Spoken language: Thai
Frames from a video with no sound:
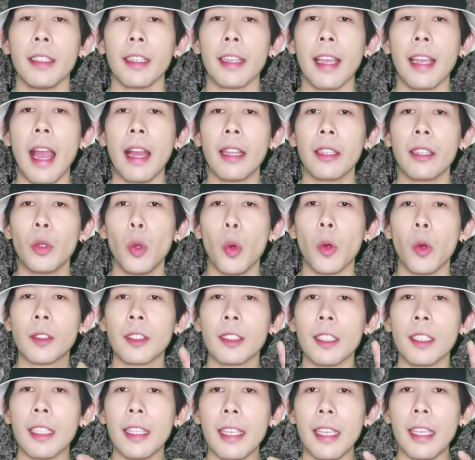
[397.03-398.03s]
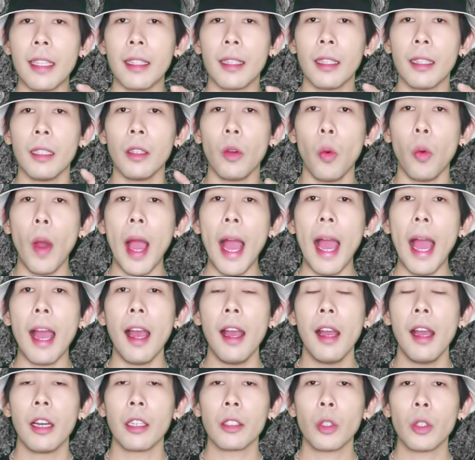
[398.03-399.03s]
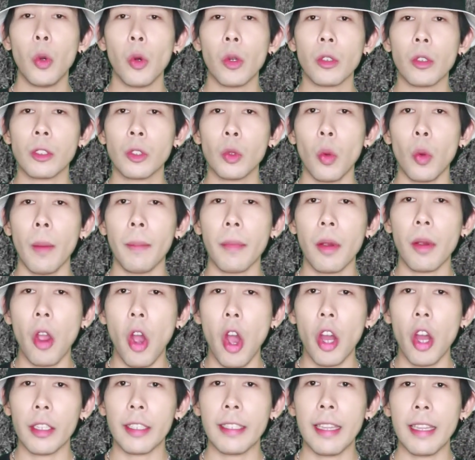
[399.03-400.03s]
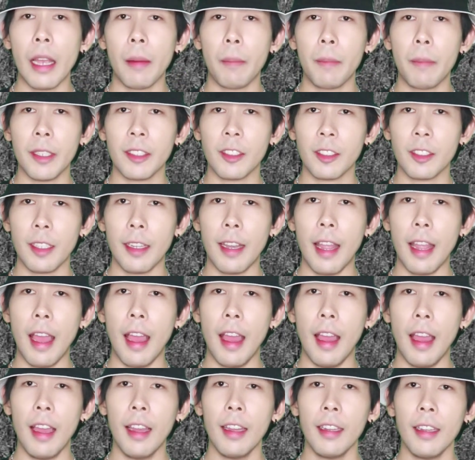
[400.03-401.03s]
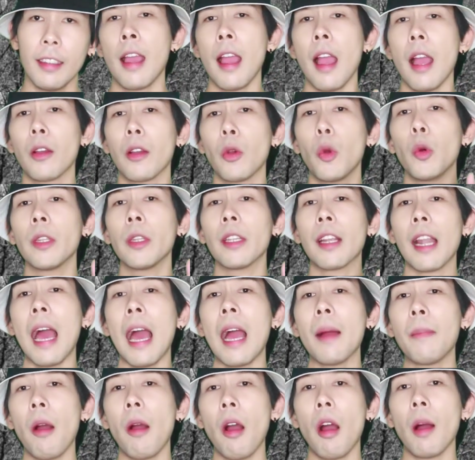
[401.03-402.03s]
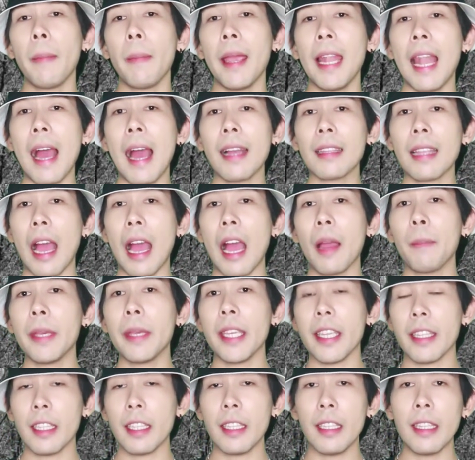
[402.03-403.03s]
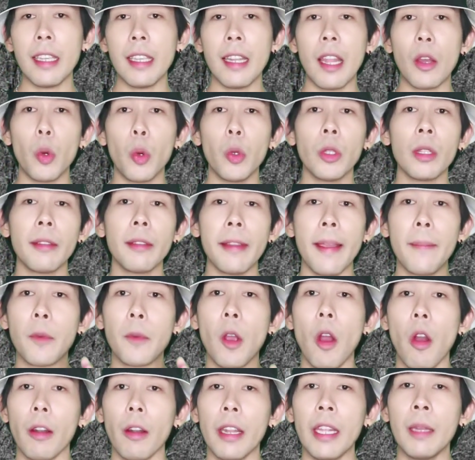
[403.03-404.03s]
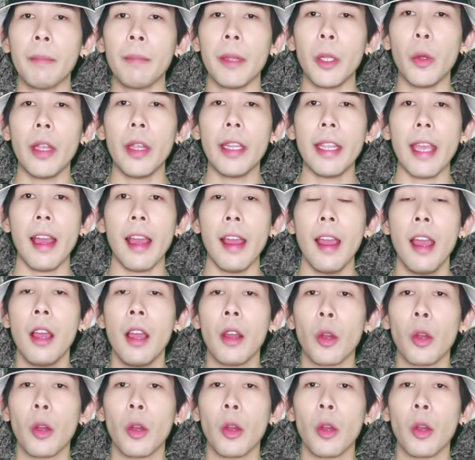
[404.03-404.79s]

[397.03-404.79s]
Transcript: ถึงการถูกสกิดหรือว่าถูกสวมกอด อย่างปริศนา หากคุณกล้าพอไปล่าท้าผีที่นี่ แล้วคุณเตรียมของเล่นไปด้วยเนี่ย